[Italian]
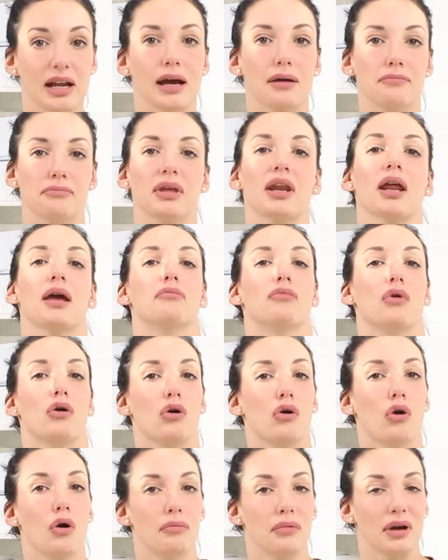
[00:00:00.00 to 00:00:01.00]
capiremo
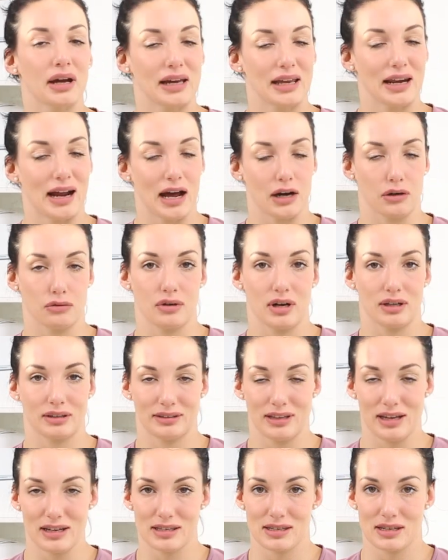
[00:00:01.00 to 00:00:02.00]
come creare una
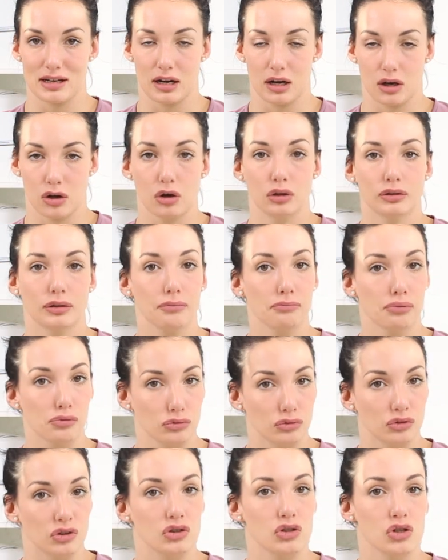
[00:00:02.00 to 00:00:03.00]
tessera raccolta
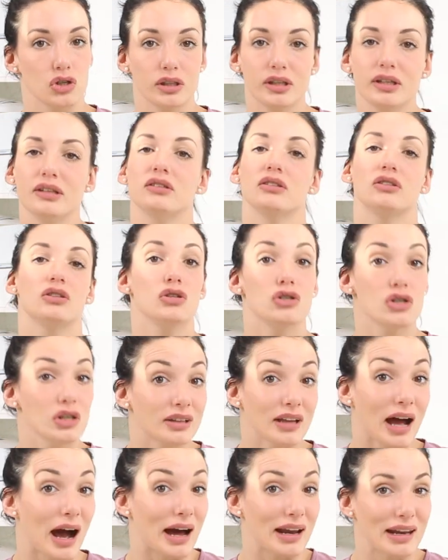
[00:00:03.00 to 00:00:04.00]
punti
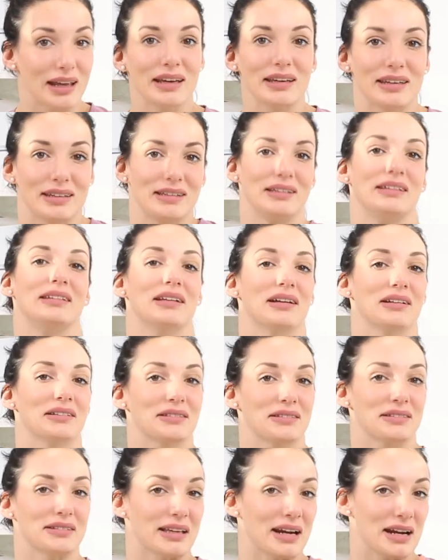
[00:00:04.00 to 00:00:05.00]
digitale in
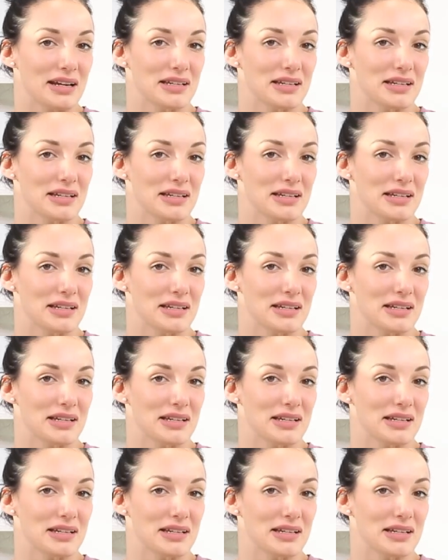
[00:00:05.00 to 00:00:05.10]
tre